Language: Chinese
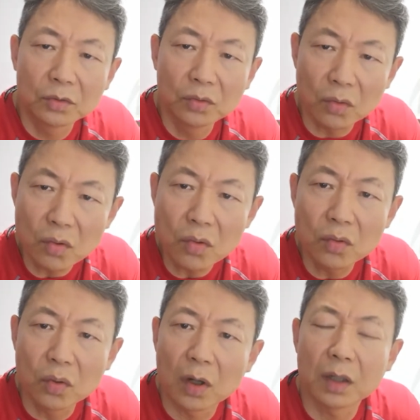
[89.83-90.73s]
中
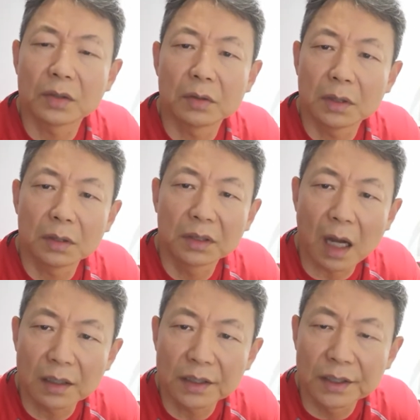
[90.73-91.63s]
国
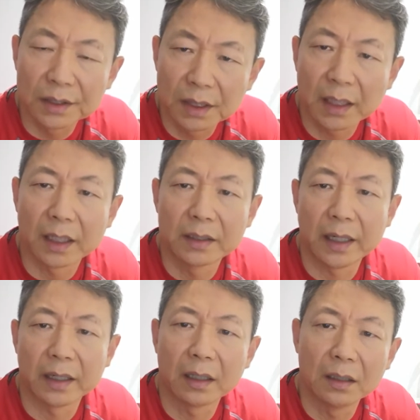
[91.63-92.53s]
当时的
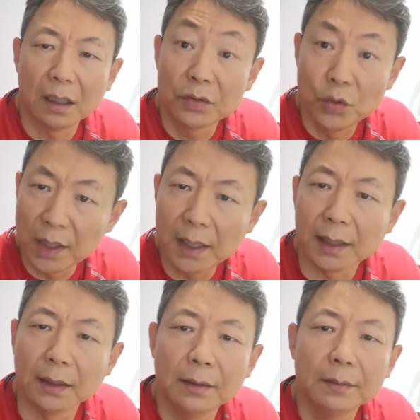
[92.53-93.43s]
这个军
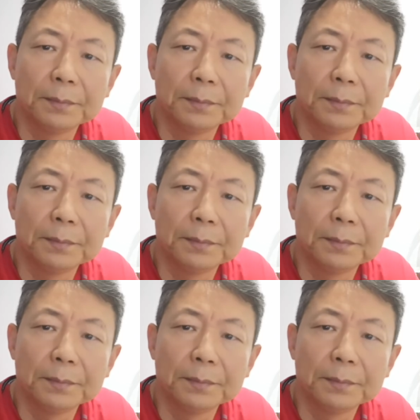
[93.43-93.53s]
力，